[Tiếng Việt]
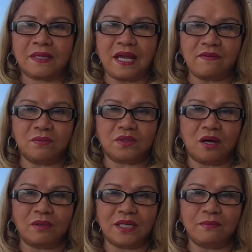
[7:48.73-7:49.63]
giá phòng
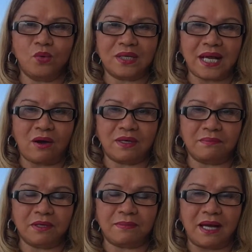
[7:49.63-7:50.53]
trọ giá mua cao
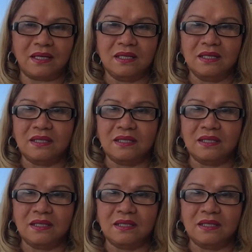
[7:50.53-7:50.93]
lắm á bạn